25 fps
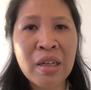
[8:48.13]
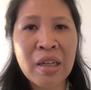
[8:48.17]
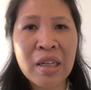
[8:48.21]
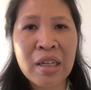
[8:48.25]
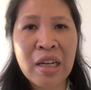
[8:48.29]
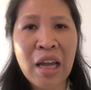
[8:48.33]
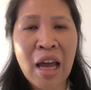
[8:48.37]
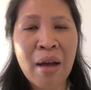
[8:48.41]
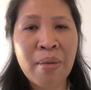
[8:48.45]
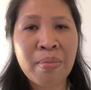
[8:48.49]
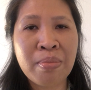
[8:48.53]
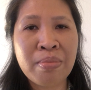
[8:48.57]

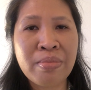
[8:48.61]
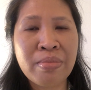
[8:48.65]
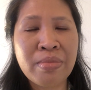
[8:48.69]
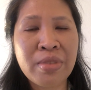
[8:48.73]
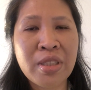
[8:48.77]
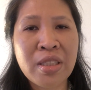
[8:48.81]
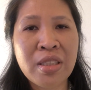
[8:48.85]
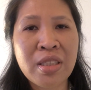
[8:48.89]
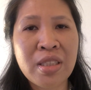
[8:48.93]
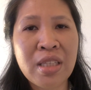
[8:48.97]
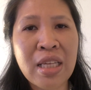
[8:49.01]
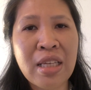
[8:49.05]

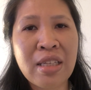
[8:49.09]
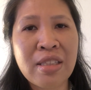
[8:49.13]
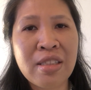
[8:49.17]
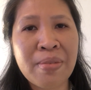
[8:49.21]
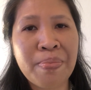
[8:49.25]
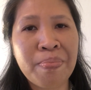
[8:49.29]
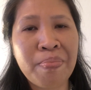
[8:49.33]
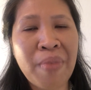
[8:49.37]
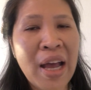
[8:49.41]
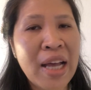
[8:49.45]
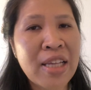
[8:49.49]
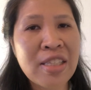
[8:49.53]
ทำ สี่สิ
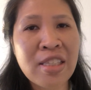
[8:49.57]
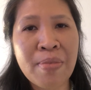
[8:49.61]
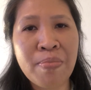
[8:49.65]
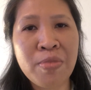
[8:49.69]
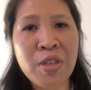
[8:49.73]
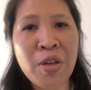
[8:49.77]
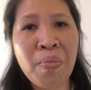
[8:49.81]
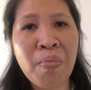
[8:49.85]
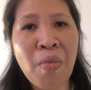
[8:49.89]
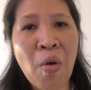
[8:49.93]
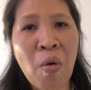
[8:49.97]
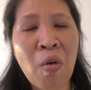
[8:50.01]
บถึงห้าสิบ
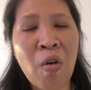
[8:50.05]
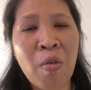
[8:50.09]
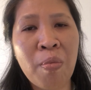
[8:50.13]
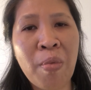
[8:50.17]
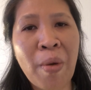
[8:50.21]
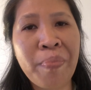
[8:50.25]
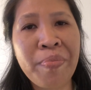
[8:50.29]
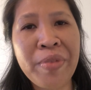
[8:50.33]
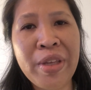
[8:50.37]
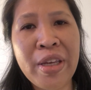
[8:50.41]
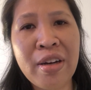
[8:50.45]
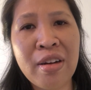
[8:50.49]
ชั่วโมงแบ
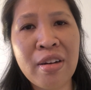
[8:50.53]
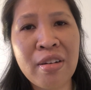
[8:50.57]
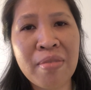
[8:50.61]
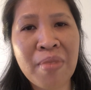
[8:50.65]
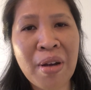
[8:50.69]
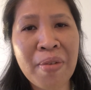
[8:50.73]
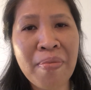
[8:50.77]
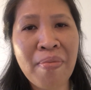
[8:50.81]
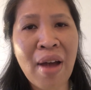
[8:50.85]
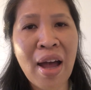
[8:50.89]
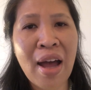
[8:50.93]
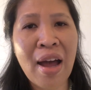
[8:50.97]
บเยอะ
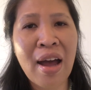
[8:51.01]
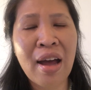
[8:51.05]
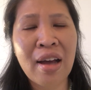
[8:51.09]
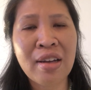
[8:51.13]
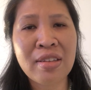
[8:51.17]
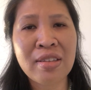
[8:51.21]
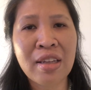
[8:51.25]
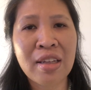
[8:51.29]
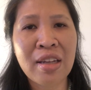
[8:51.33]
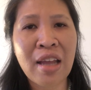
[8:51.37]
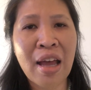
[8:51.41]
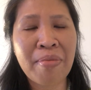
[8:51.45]
มากๆ
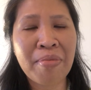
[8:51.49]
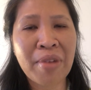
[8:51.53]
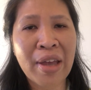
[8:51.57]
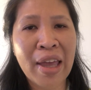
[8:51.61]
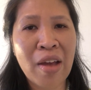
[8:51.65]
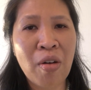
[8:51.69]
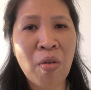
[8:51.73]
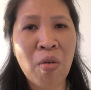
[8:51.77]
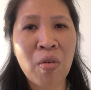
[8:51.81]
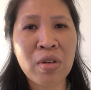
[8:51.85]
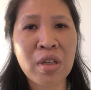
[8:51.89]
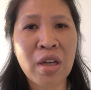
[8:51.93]
แต่ทำแค่
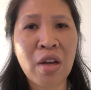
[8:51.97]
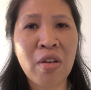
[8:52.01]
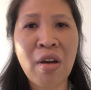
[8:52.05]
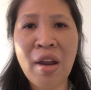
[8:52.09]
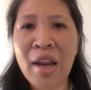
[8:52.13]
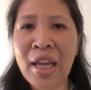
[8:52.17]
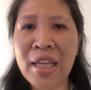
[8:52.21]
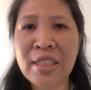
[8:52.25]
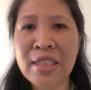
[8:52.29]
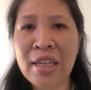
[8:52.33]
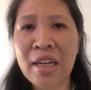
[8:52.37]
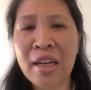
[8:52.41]
หกเดือนก็
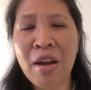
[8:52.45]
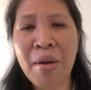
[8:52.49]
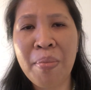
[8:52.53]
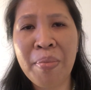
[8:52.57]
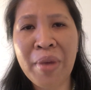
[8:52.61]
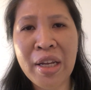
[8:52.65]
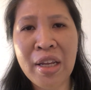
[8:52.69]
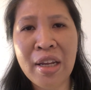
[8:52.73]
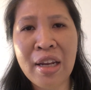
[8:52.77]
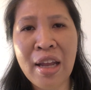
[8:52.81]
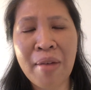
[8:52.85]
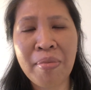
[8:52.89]
หลังจากนั้นก็
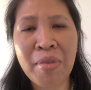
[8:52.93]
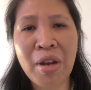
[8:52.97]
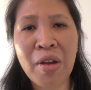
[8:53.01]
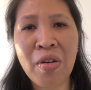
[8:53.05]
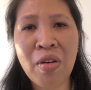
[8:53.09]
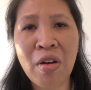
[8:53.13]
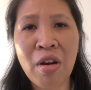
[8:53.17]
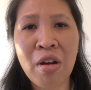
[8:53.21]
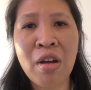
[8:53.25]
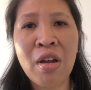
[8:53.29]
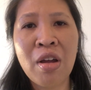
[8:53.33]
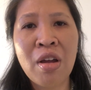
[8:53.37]
ไม่ได้ทำแล้ว
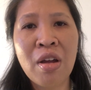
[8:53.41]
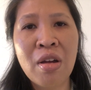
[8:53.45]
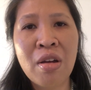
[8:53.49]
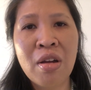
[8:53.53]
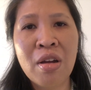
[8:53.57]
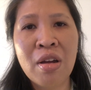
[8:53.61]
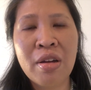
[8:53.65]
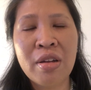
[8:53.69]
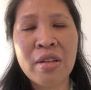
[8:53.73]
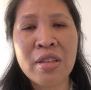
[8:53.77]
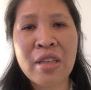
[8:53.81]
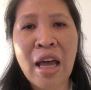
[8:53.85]
ก็
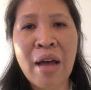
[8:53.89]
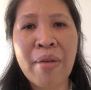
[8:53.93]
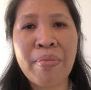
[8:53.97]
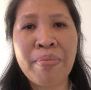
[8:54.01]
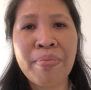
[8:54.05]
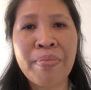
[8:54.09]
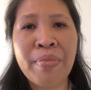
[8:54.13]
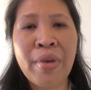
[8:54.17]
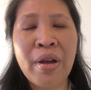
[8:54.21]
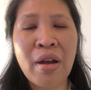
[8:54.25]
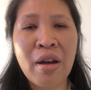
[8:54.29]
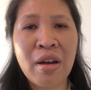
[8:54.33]

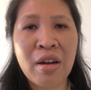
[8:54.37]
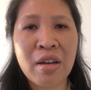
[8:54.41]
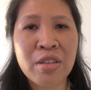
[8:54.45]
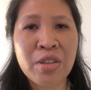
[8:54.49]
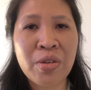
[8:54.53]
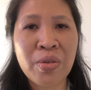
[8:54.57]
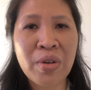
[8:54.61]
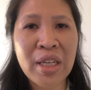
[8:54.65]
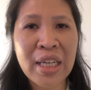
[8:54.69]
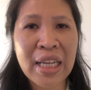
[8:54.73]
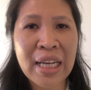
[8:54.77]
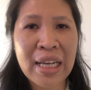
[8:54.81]
ทำ
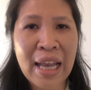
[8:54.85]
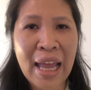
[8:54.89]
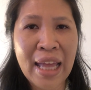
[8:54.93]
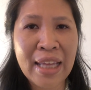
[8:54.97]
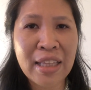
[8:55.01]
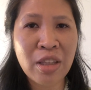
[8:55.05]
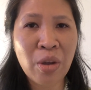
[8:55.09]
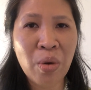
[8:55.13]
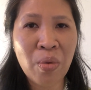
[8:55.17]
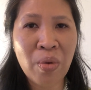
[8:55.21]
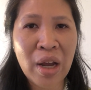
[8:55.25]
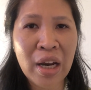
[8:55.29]
ธุรกิจหลาย
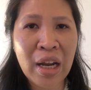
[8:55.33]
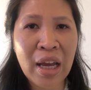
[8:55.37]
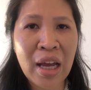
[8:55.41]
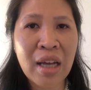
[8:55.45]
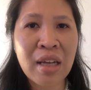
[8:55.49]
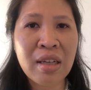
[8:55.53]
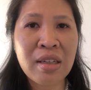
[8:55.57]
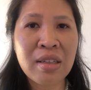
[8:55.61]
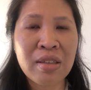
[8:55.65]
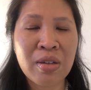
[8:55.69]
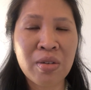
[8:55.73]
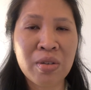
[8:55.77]
ตัวนะคะ
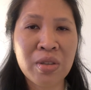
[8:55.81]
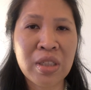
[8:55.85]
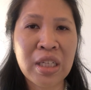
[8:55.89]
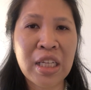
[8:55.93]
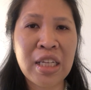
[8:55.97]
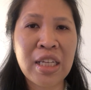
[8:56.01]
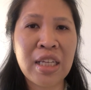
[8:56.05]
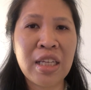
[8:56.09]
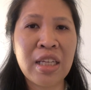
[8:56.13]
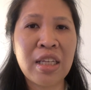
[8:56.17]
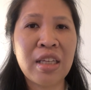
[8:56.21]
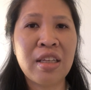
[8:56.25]
คน
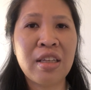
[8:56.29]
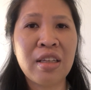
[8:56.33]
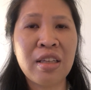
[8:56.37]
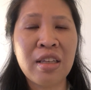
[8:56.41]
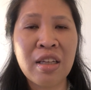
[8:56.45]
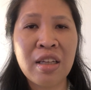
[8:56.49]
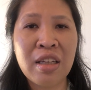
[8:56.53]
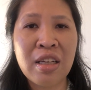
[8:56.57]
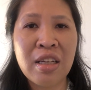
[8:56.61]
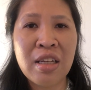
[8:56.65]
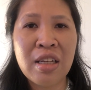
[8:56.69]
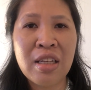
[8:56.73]
ที่
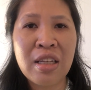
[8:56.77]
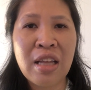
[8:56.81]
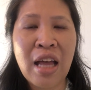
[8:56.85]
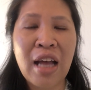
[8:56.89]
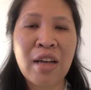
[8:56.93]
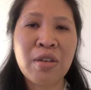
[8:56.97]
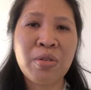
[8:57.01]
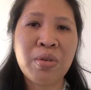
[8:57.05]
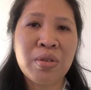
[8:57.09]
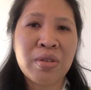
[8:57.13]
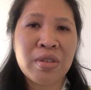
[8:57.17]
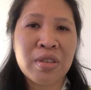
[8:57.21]
หาก
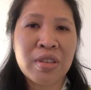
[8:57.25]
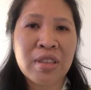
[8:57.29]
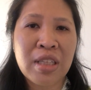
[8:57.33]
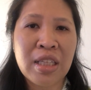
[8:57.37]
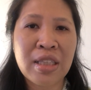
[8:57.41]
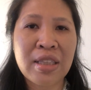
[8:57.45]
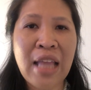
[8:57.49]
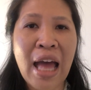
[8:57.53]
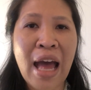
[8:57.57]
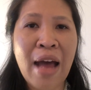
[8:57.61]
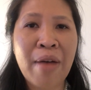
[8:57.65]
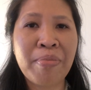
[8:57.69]
คุณติด
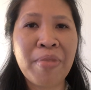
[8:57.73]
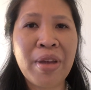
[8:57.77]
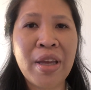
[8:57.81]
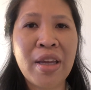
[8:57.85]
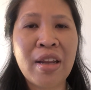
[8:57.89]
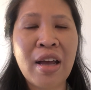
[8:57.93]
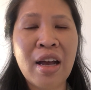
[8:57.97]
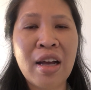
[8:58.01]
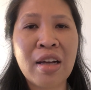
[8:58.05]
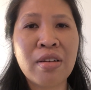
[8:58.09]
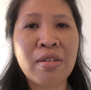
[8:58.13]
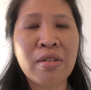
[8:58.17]
ตามเม
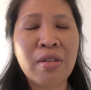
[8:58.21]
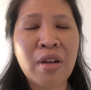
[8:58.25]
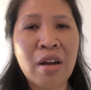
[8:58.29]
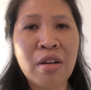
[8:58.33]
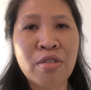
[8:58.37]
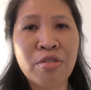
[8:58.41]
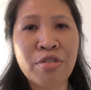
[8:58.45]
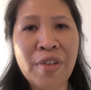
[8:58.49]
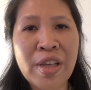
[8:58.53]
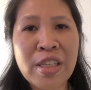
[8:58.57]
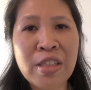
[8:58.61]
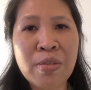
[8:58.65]
ทาง
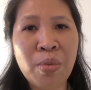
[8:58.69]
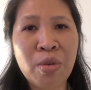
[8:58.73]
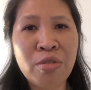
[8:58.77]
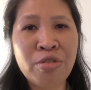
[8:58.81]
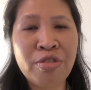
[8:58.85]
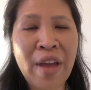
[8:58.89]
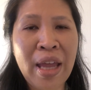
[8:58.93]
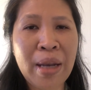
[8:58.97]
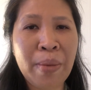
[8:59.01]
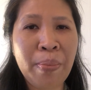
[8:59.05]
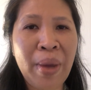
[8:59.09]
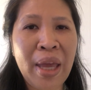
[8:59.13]
Facebook
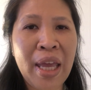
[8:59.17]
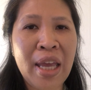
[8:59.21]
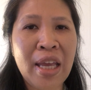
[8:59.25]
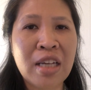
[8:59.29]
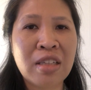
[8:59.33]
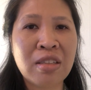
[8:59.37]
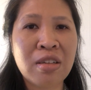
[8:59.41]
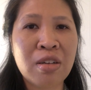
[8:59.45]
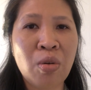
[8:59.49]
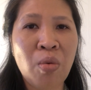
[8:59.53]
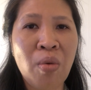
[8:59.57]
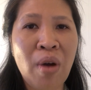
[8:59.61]

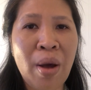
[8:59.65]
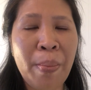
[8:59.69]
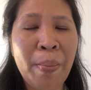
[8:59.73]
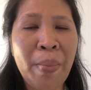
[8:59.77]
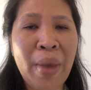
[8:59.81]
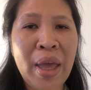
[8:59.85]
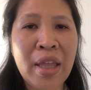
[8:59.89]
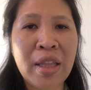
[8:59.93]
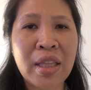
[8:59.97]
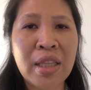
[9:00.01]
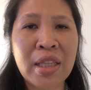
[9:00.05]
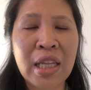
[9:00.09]
Fanpage หรือว่าเป็น